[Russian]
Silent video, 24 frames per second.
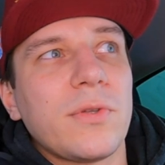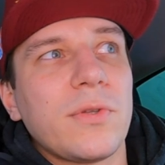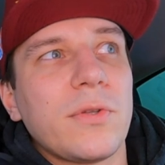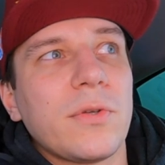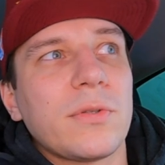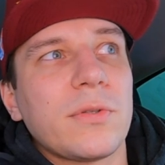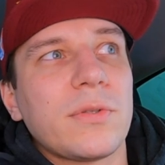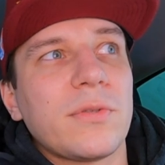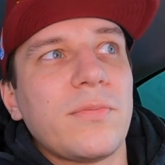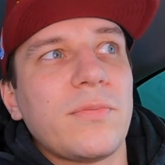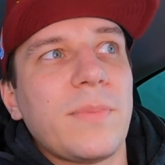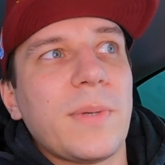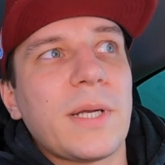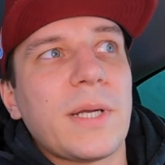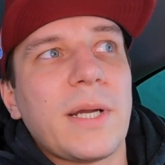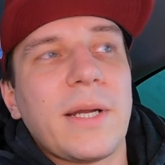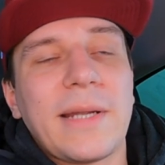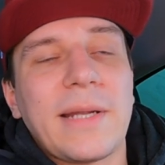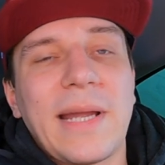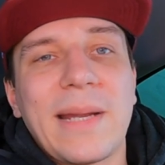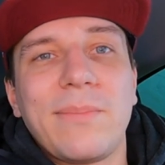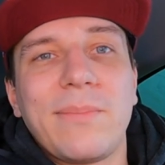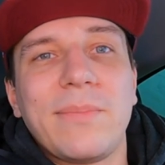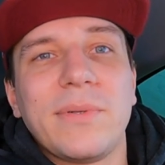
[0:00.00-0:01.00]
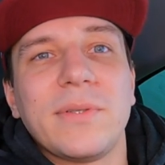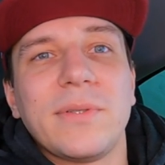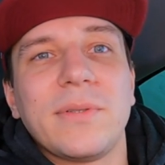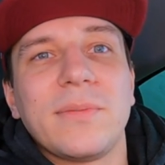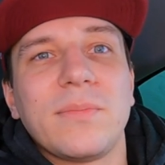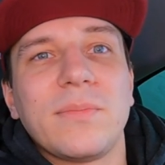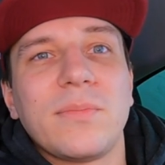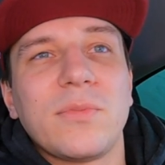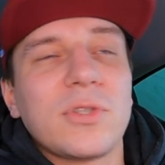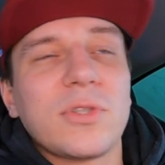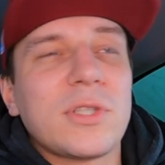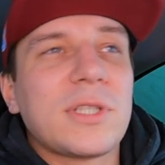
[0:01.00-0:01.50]
видов видосов, пока, как бы,
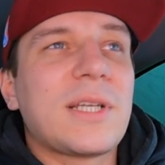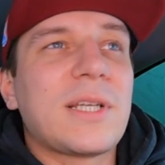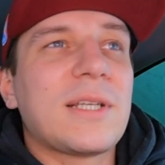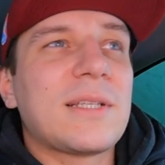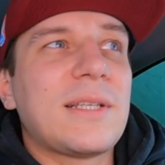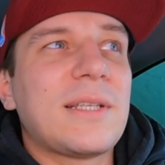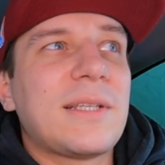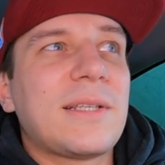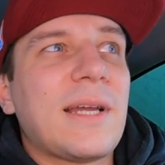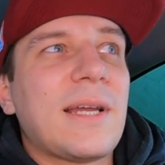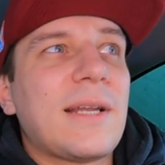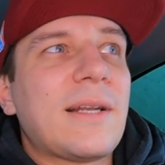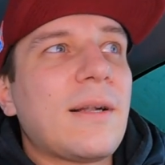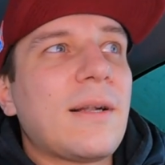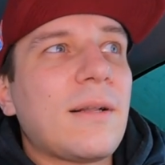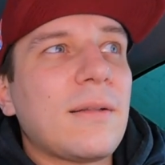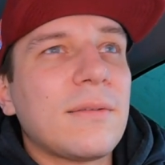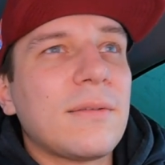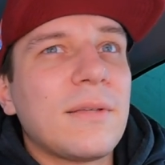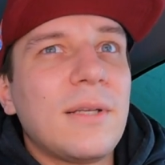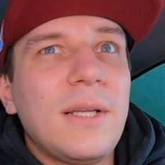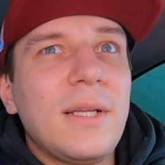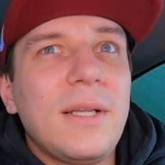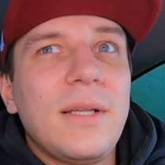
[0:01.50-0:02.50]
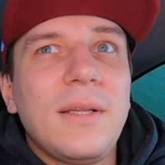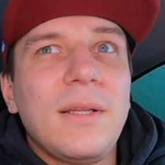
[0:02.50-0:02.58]
можно сказать, канал